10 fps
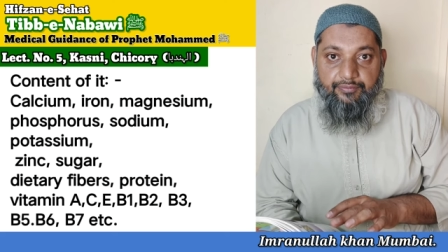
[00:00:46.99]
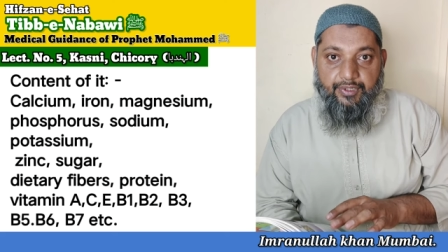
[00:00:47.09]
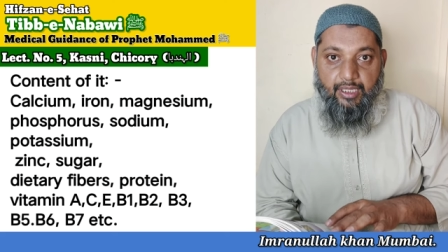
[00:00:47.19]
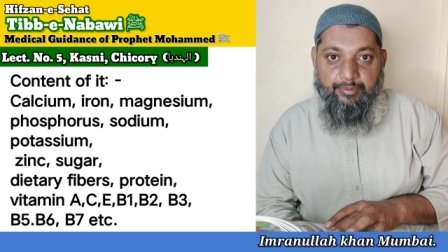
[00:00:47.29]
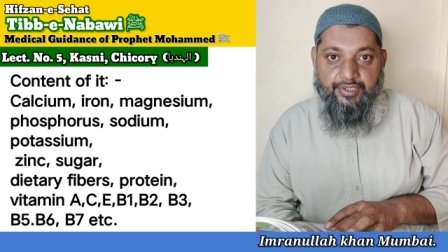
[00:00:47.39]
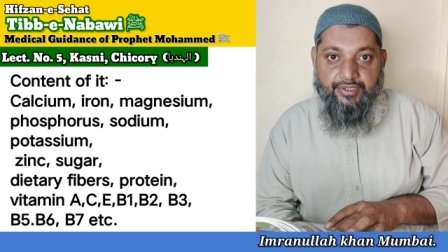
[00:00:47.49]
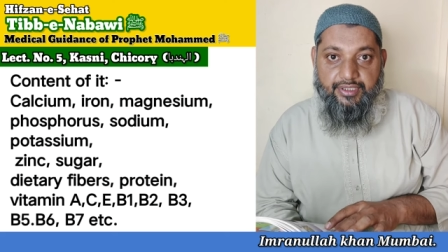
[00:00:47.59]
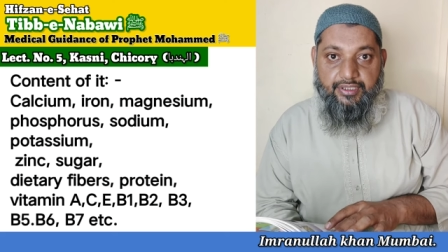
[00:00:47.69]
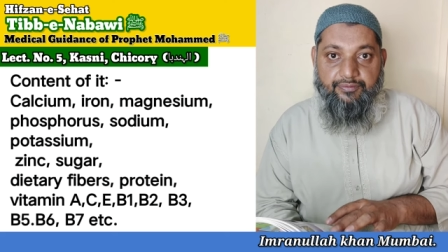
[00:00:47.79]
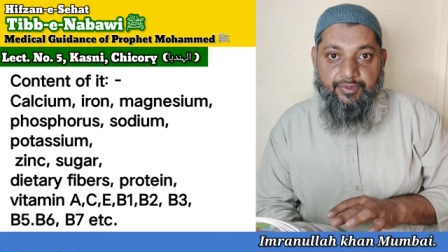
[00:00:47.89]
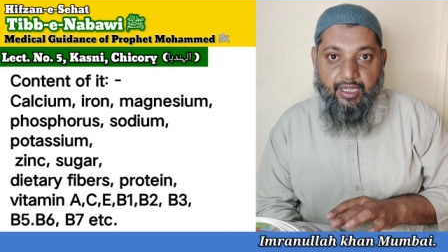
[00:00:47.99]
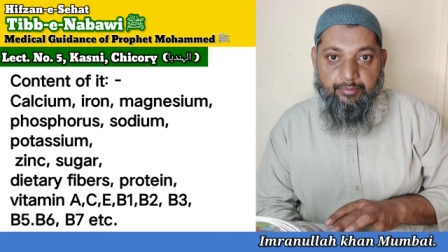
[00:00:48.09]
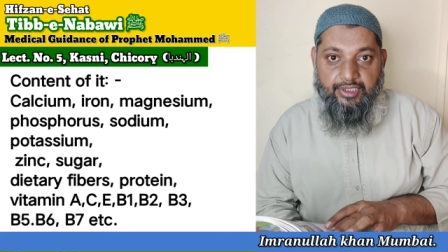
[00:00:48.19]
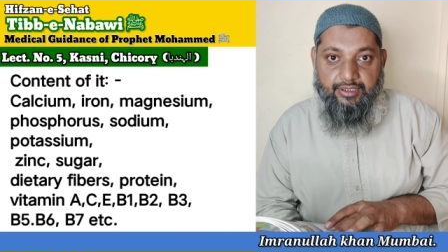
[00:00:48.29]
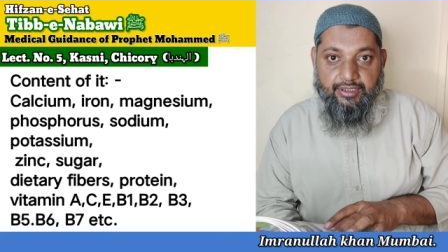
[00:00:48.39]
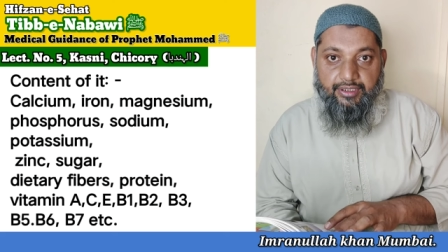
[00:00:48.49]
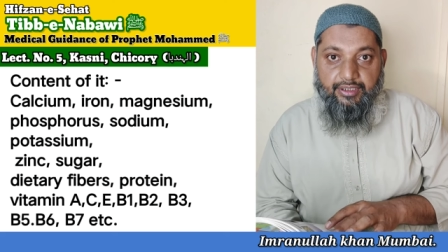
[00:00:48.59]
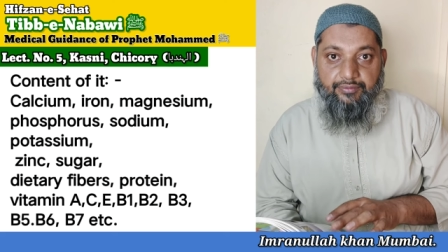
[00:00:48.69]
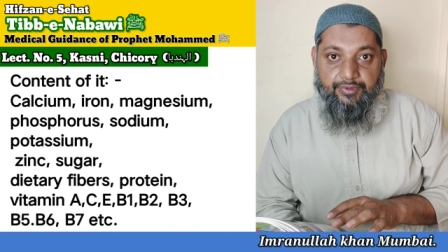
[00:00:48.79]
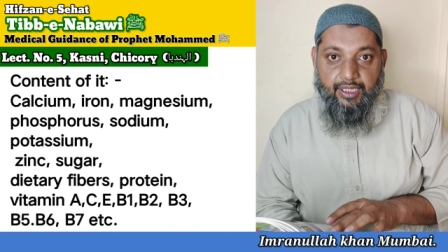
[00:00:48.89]
विटामिन सी विटामिन ई
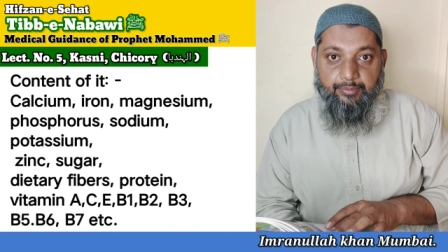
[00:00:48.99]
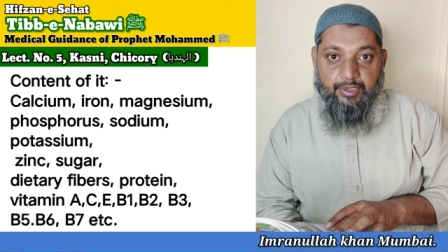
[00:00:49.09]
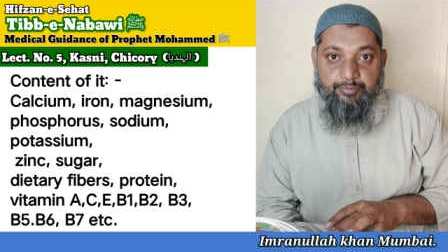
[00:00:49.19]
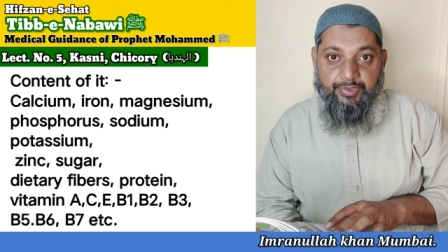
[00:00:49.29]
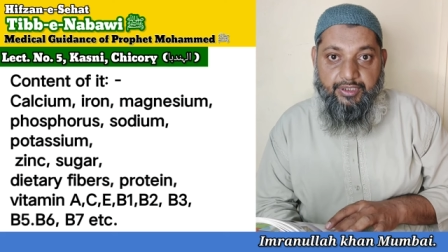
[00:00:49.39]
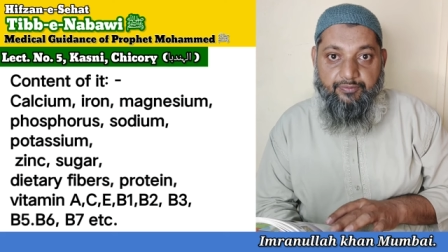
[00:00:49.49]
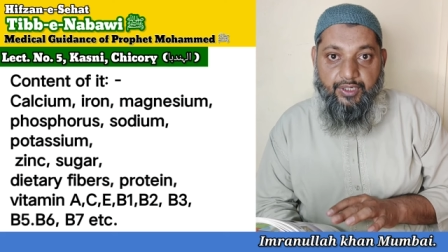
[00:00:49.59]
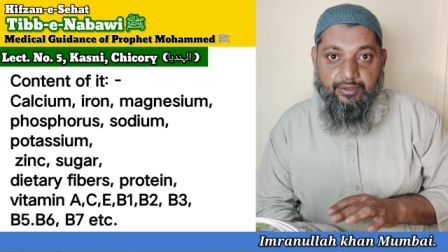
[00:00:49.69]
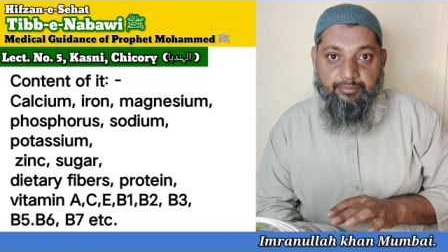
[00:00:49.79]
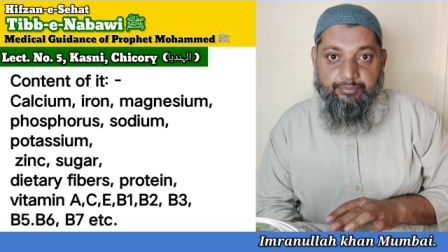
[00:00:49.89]
विटामिन बी वन